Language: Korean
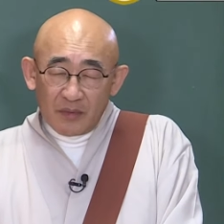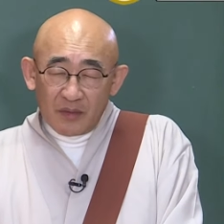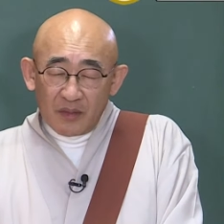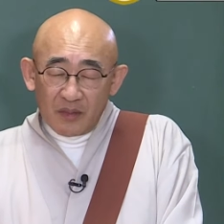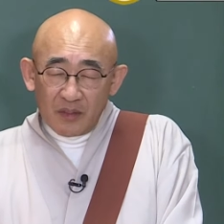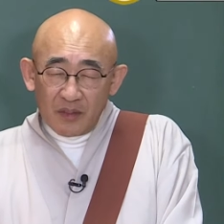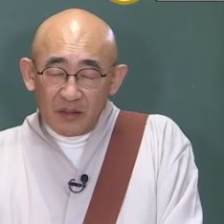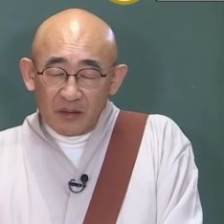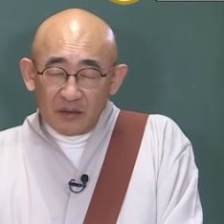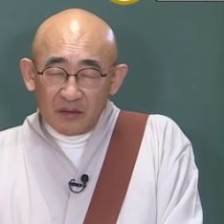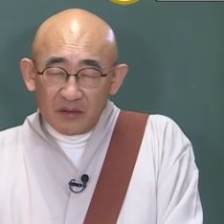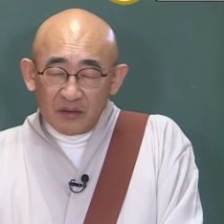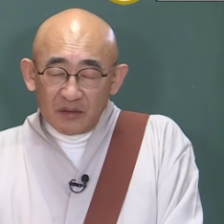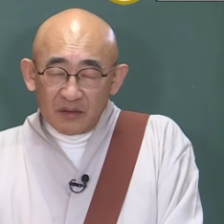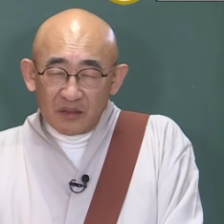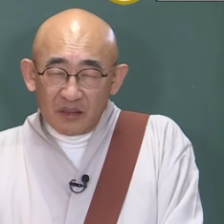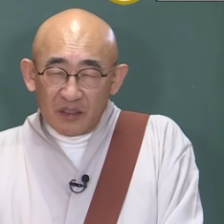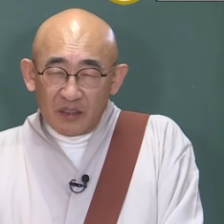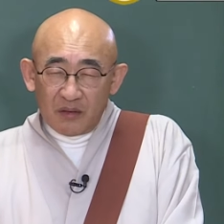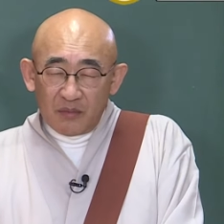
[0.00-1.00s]
음?
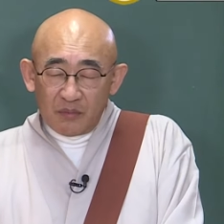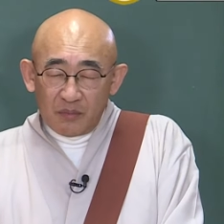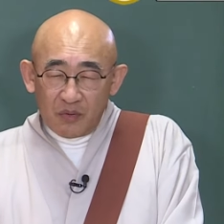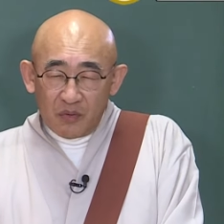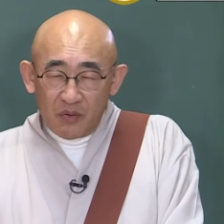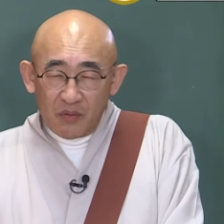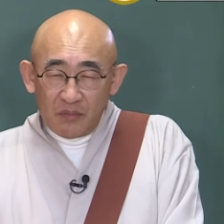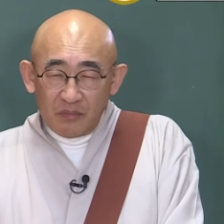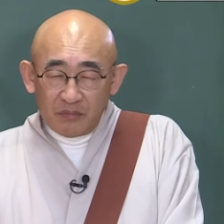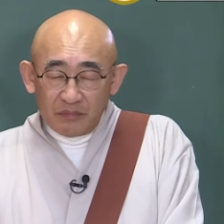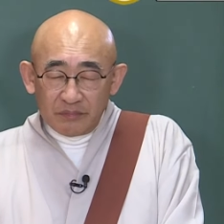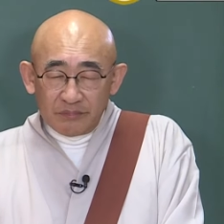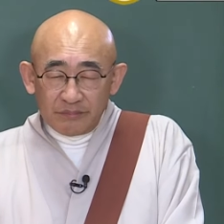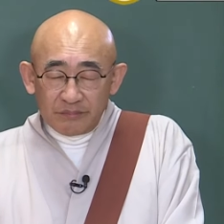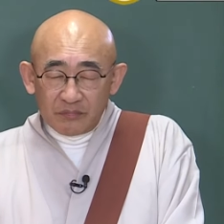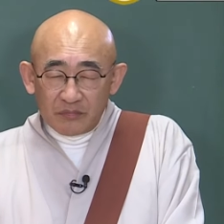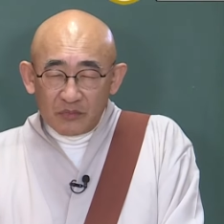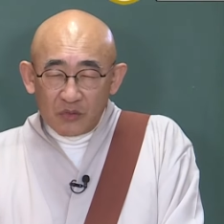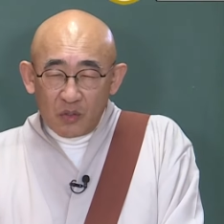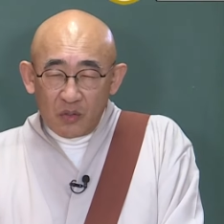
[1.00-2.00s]
혀, 몸,
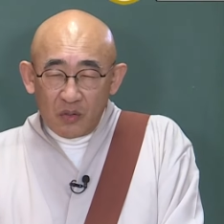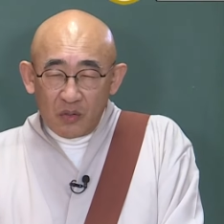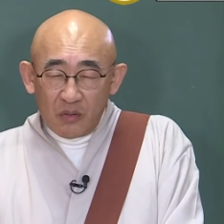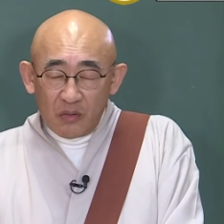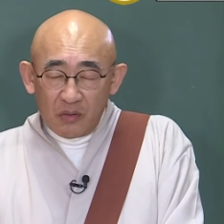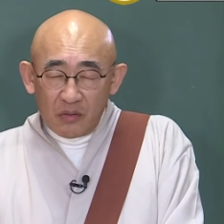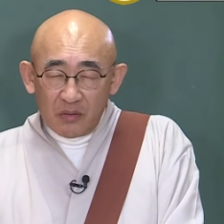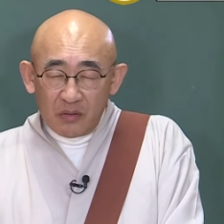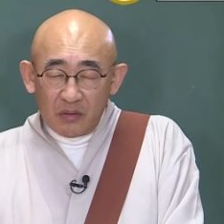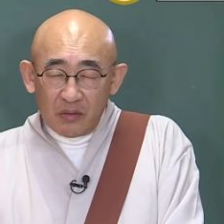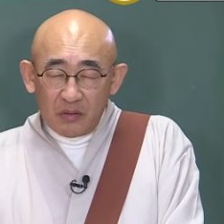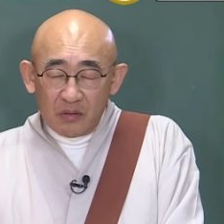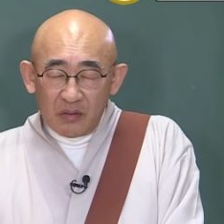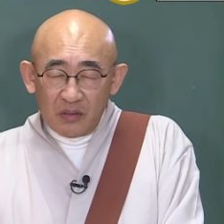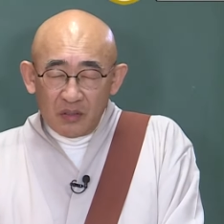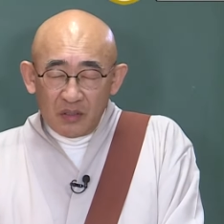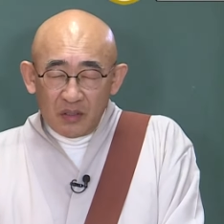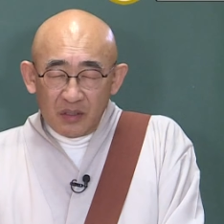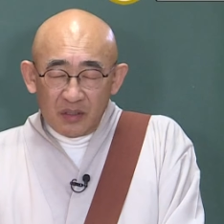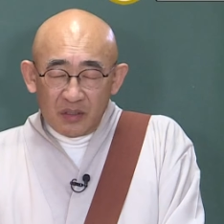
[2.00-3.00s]
또 어,
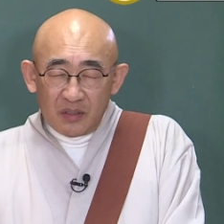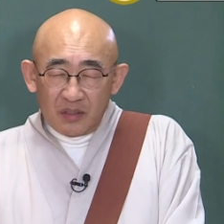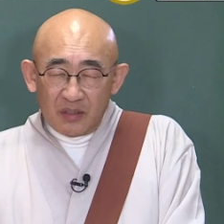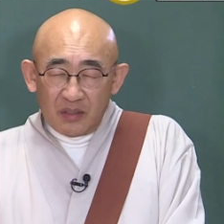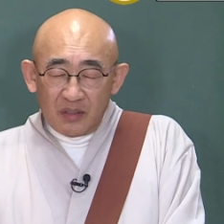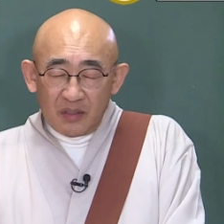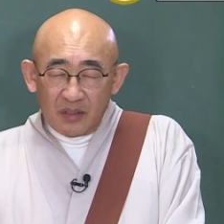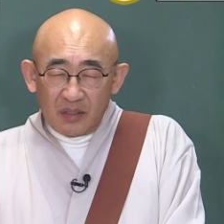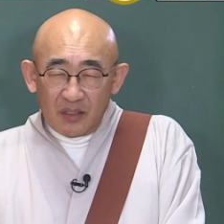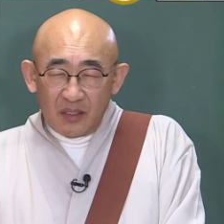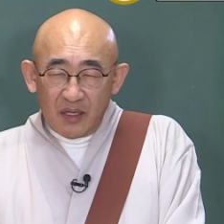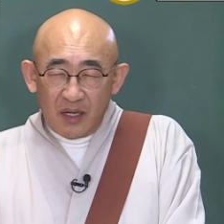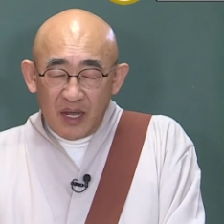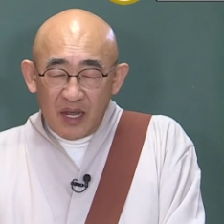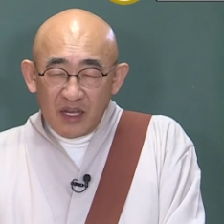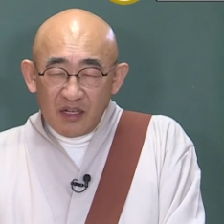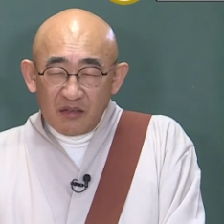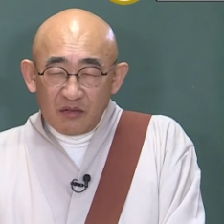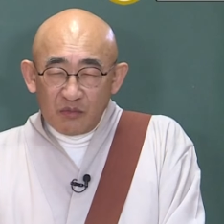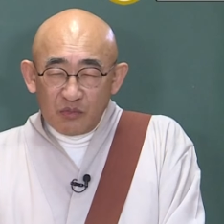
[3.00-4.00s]
어,
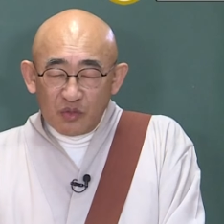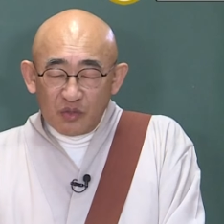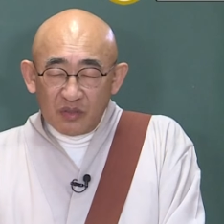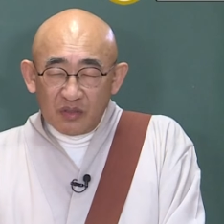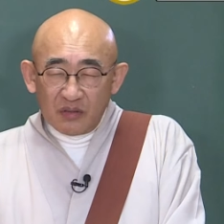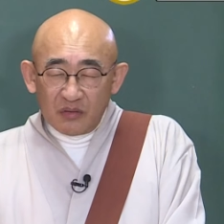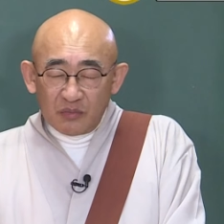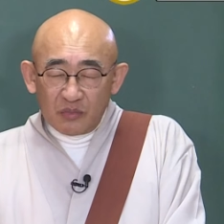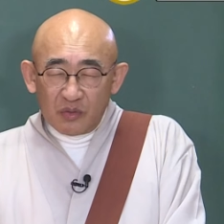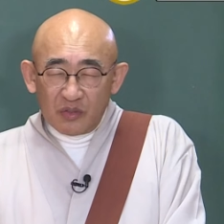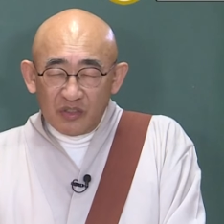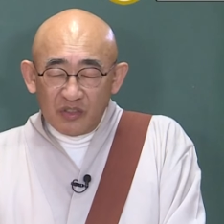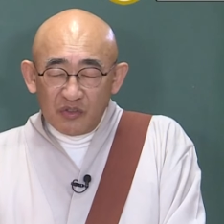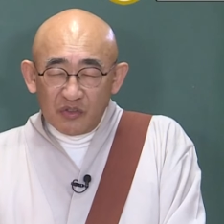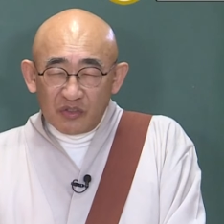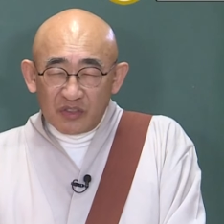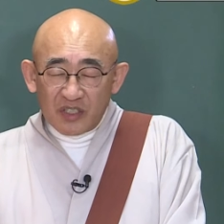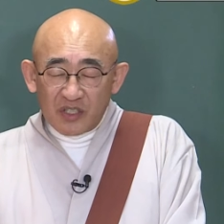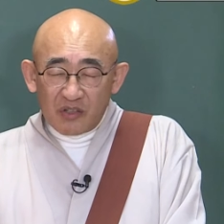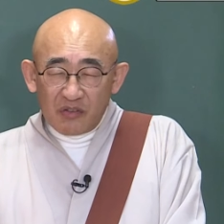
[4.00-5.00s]
항문, 뭐
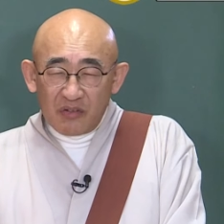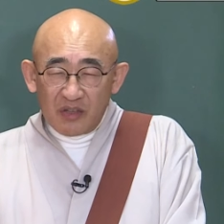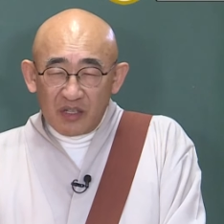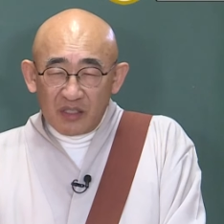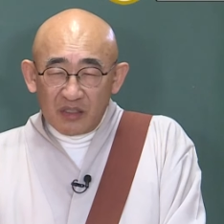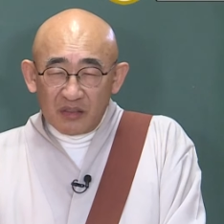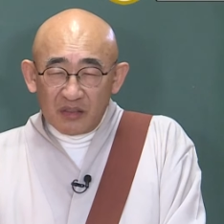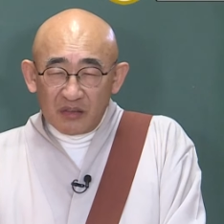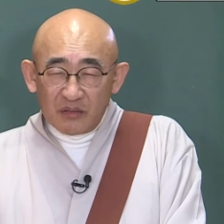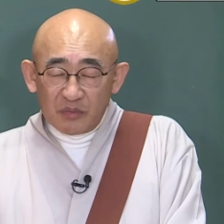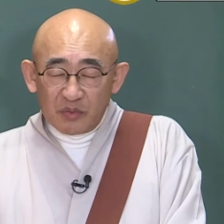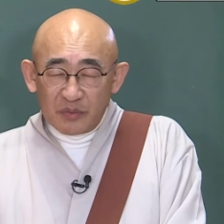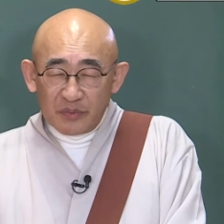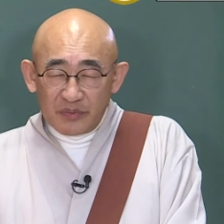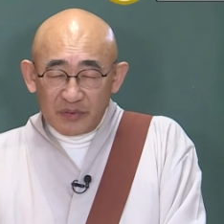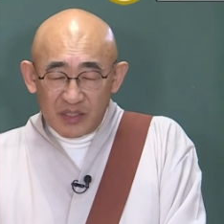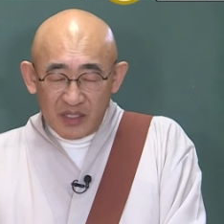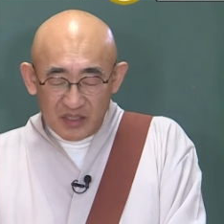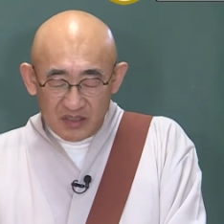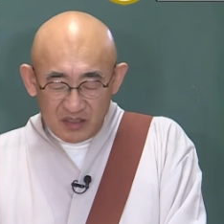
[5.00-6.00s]
이뇨작용하는
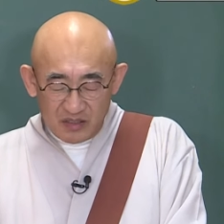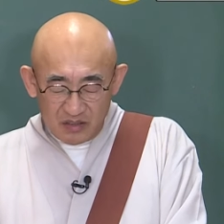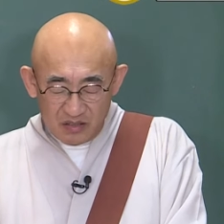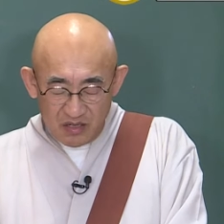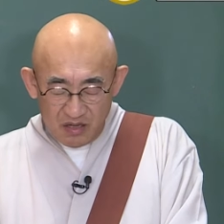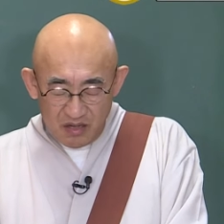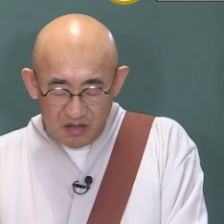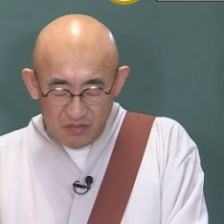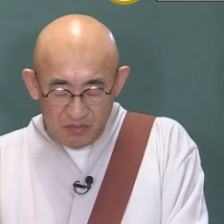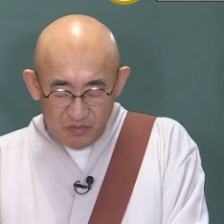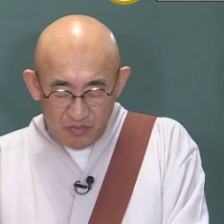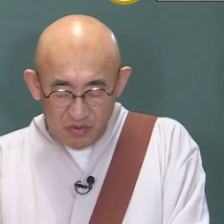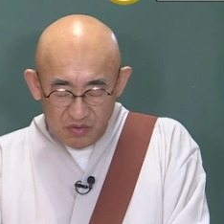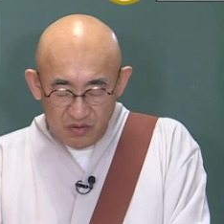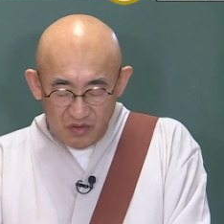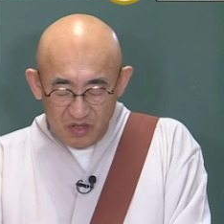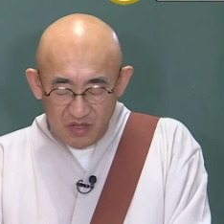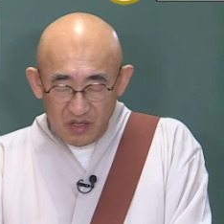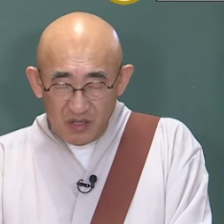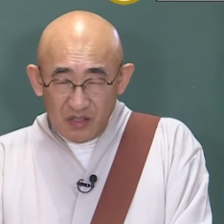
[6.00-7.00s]
부분까지 전부
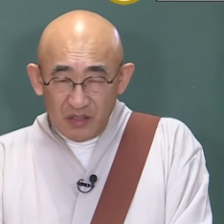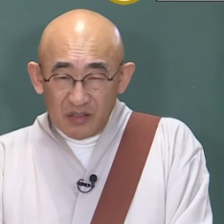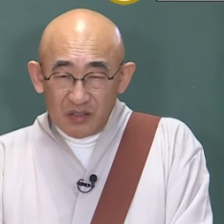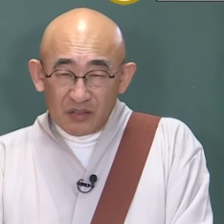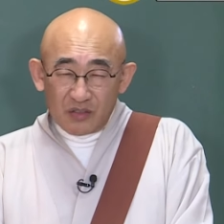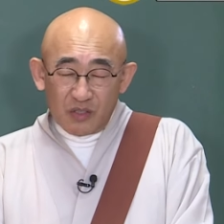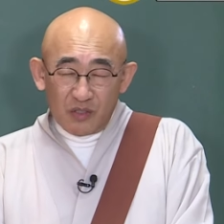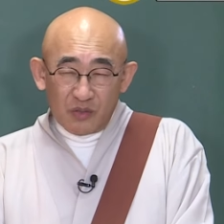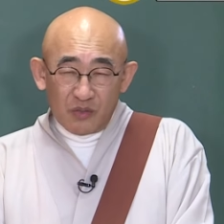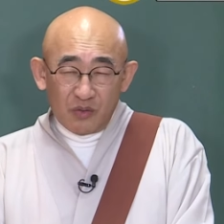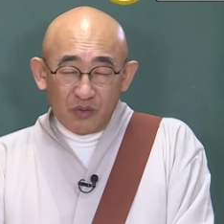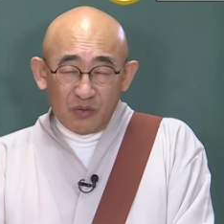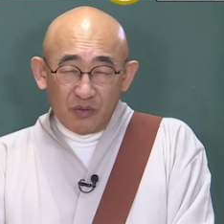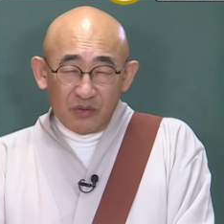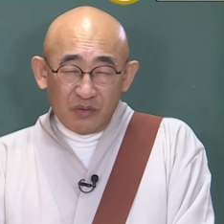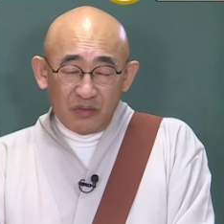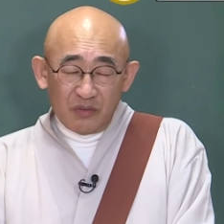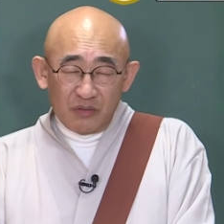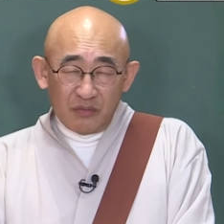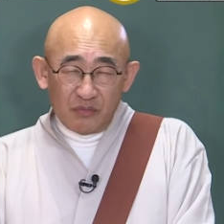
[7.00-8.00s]

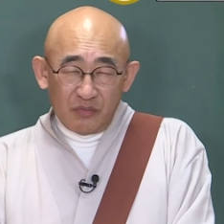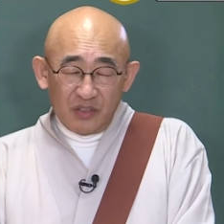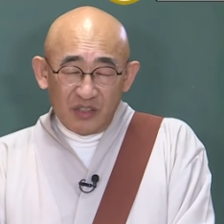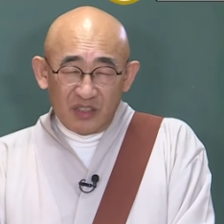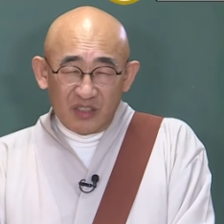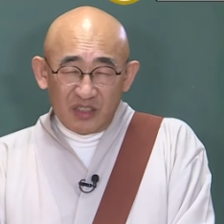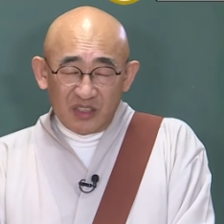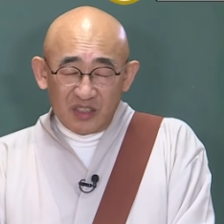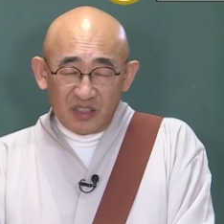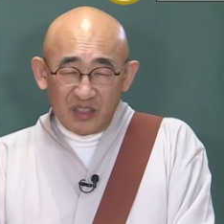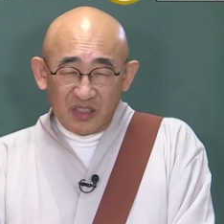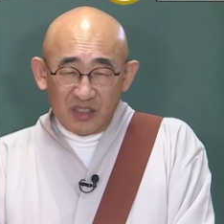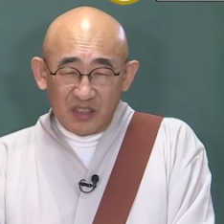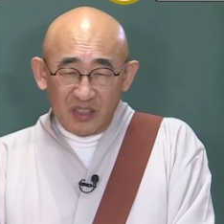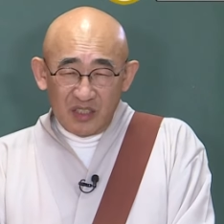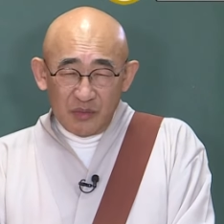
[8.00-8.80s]
더러운 물질이